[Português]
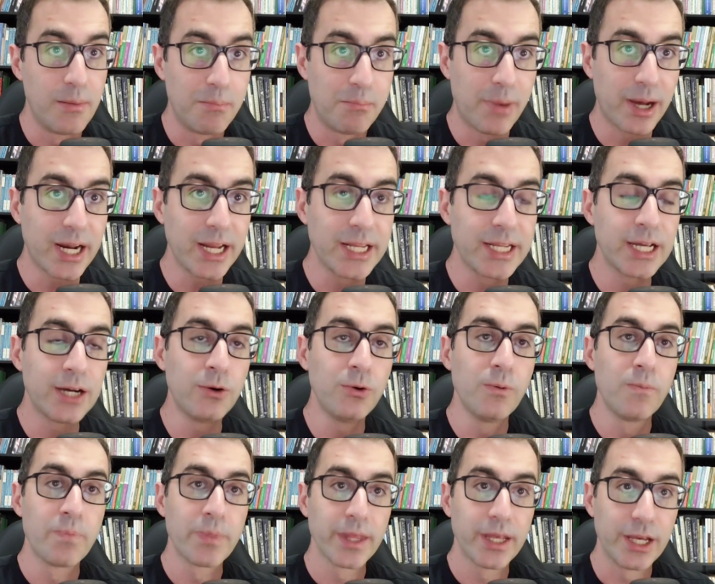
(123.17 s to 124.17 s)

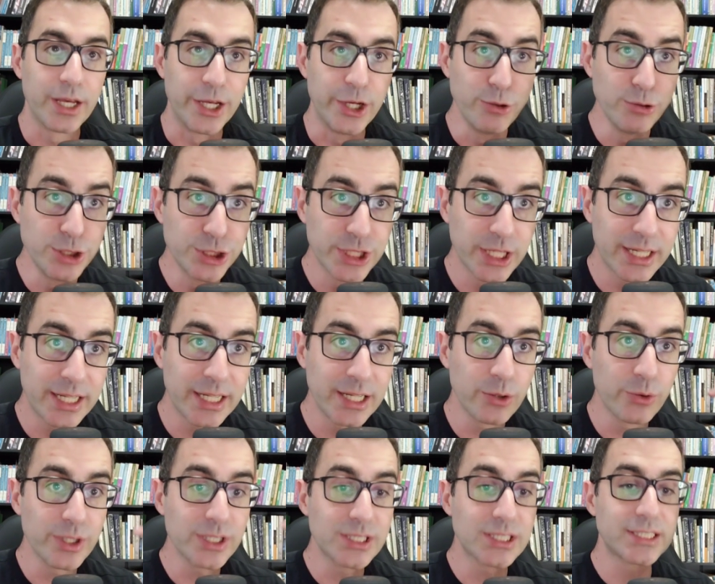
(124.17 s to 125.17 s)
Maranhão, Rio de
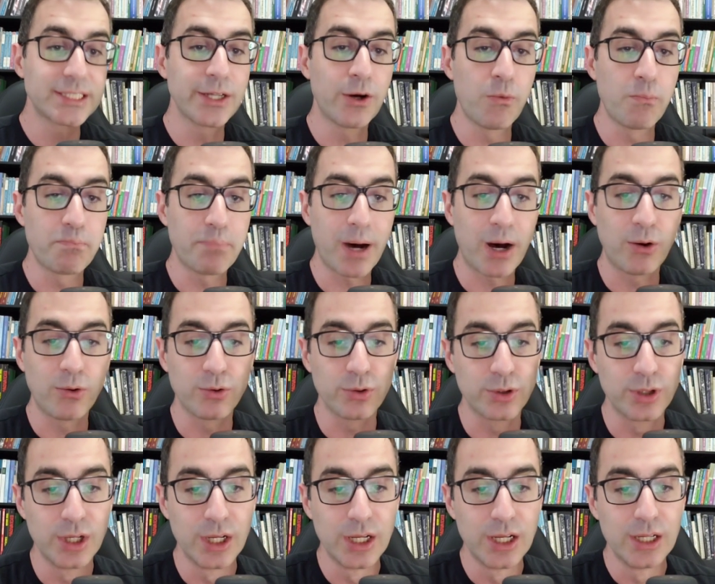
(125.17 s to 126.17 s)
Janeiro e São
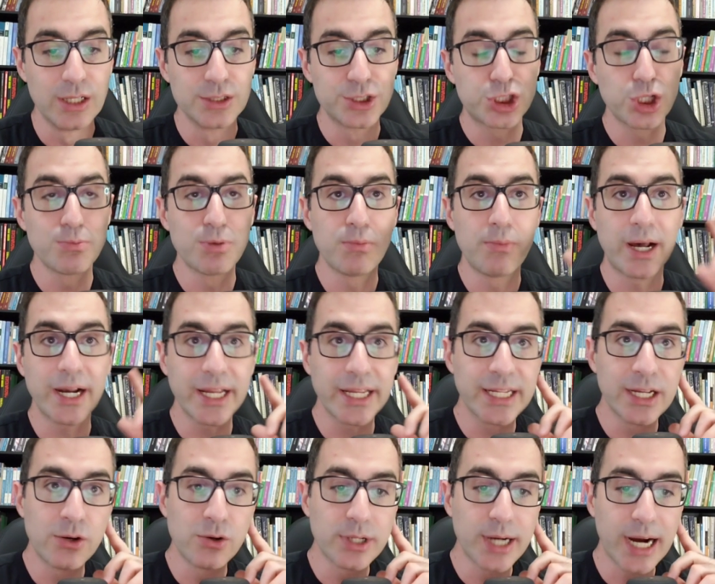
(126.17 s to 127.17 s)
Paulo. Sobre o
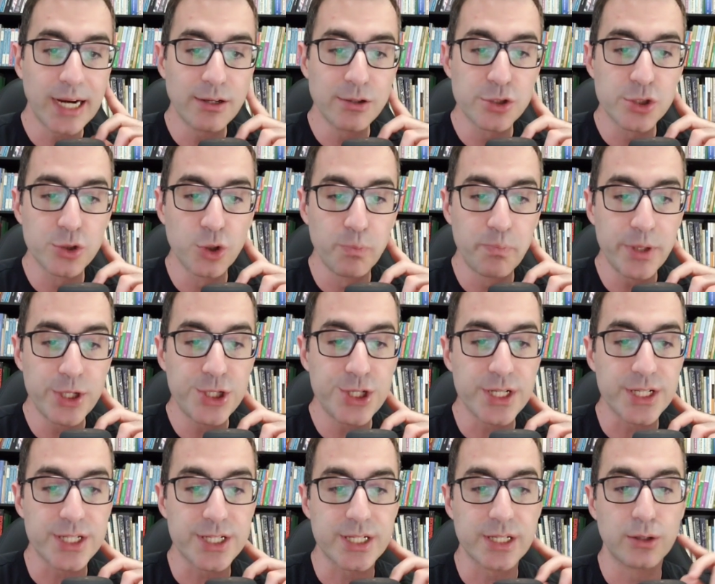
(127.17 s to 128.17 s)
Maranhão, Carlos Lupe
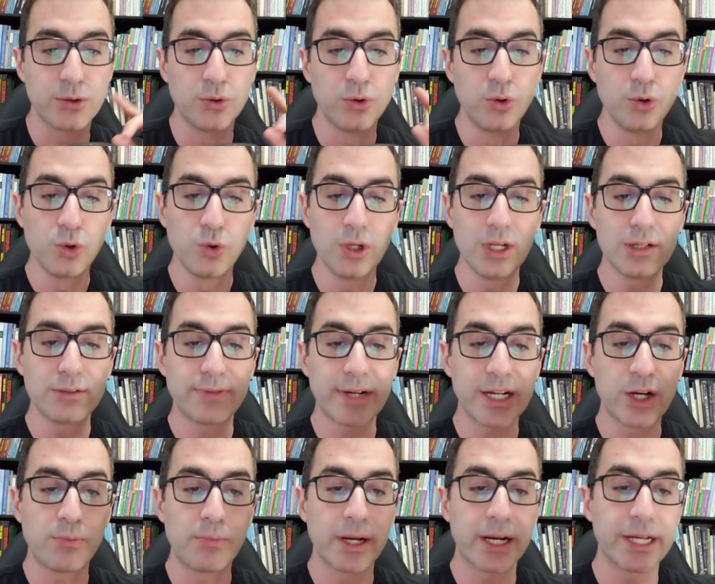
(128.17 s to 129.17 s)
disse: o Lula
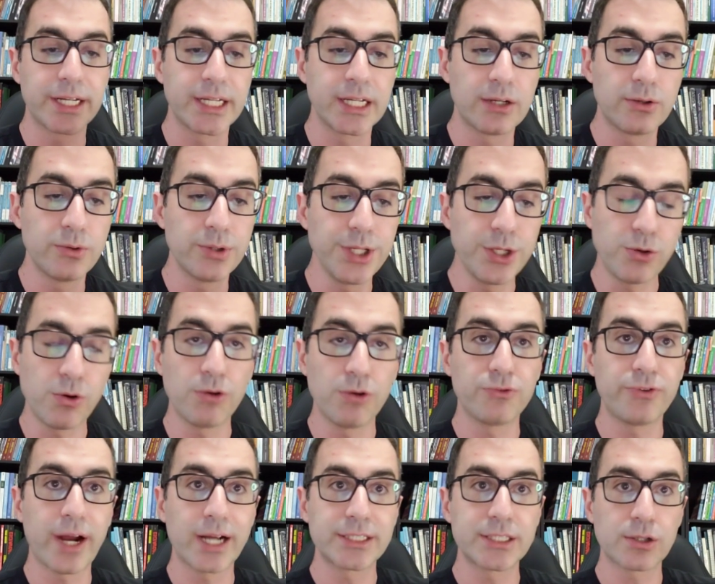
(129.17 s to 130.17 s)
vai ao Maranhão e
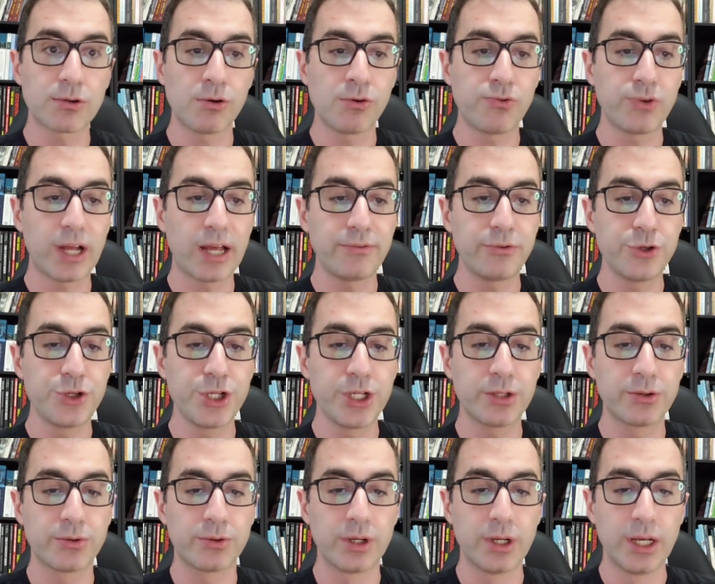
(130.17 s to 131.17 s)
conversa com o Flávio
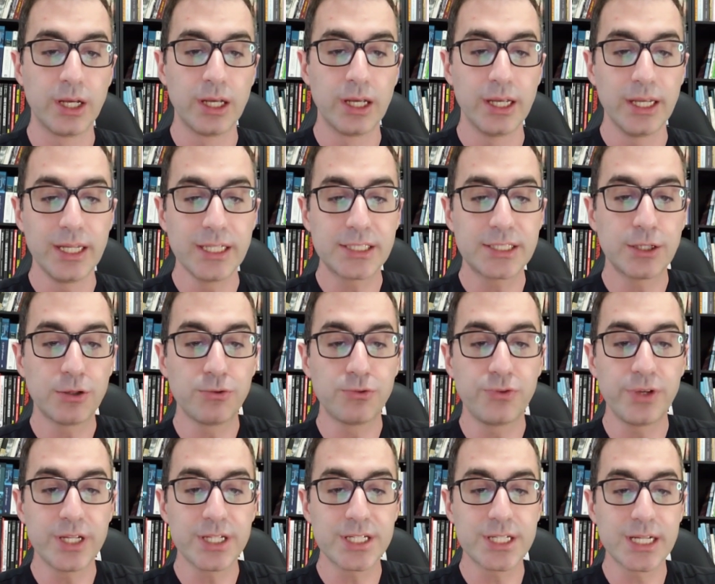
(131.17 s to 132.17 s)
Dino. E seu
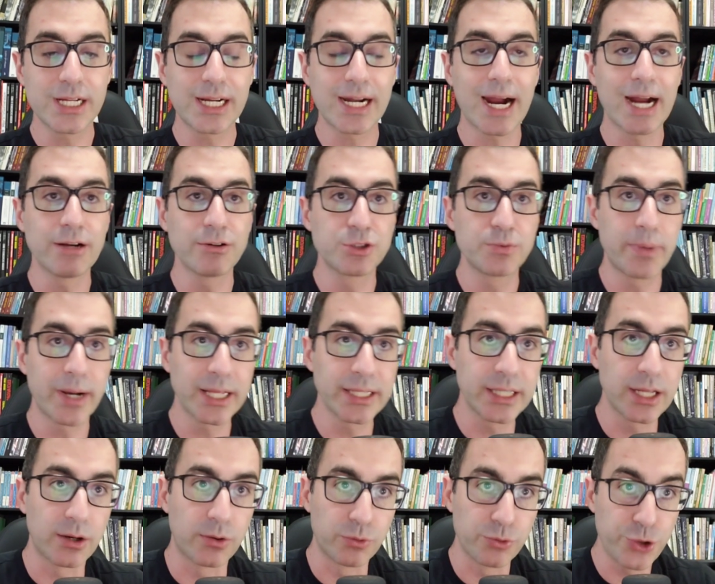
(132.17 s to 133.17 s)
vice, Carlos
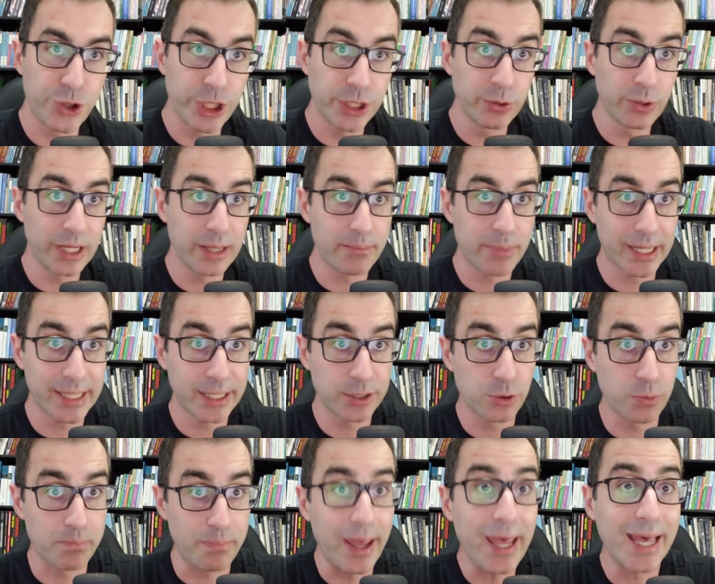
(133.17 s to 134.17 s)
Brandão. Dino, lembrando, é
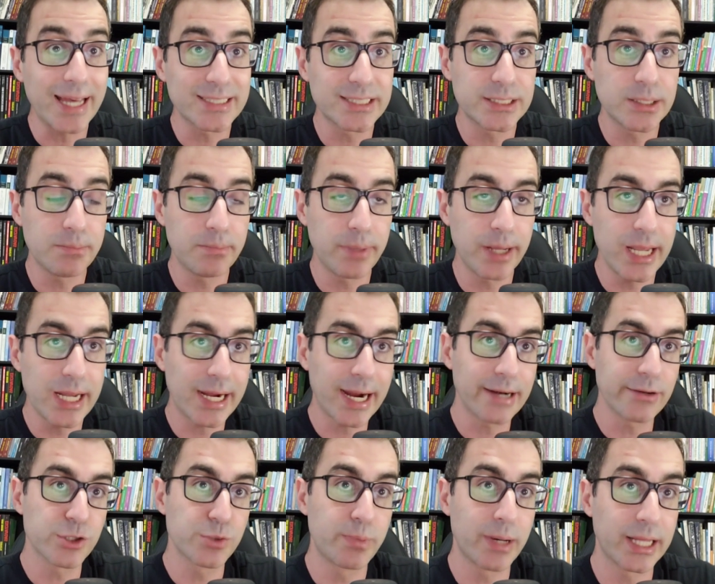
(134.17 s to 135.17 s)
do PSB e
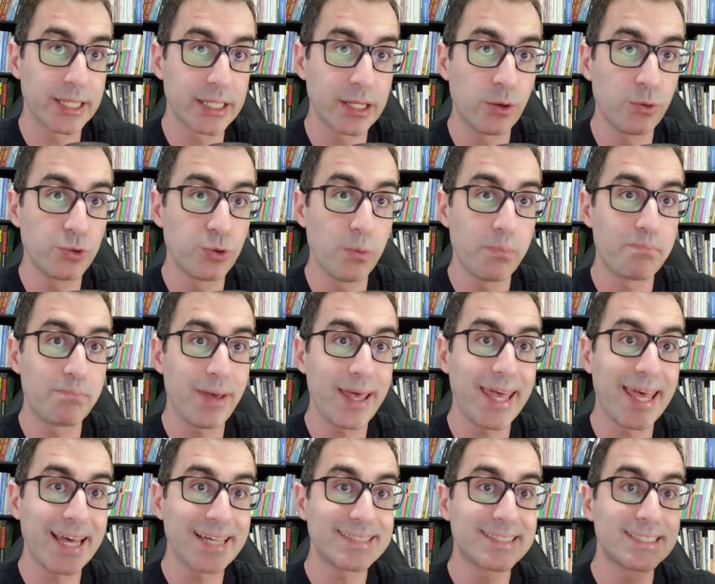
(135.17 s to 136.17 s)
Carlos Brandão do
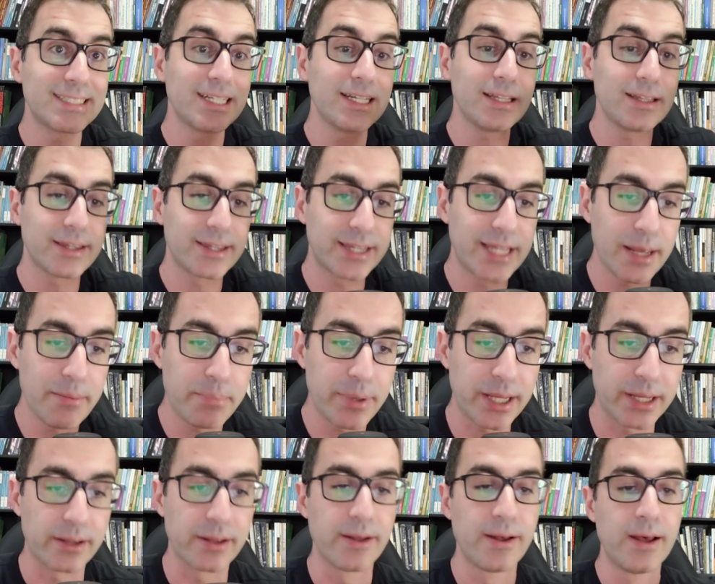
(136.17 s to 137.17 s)

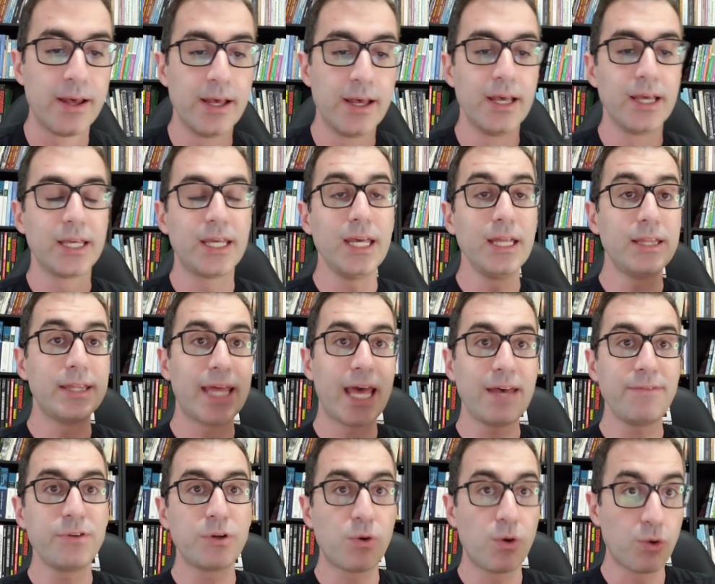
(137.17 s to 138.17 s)
PSDB que
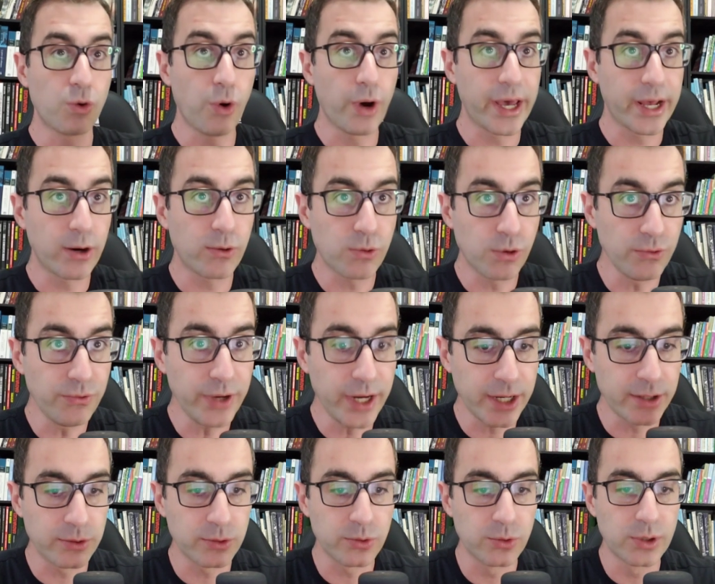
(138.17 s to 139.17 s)
deve concorrer ao
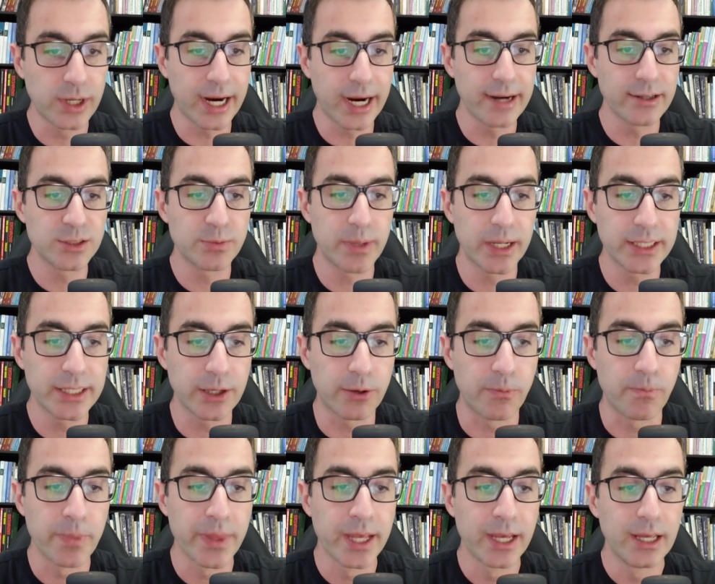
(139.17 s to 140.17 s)
governo, o Carlos
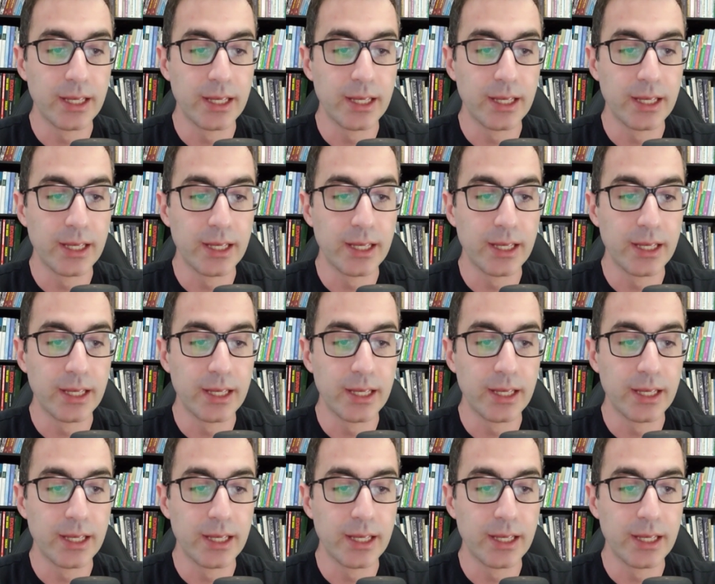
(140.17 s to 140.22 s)
Brandão.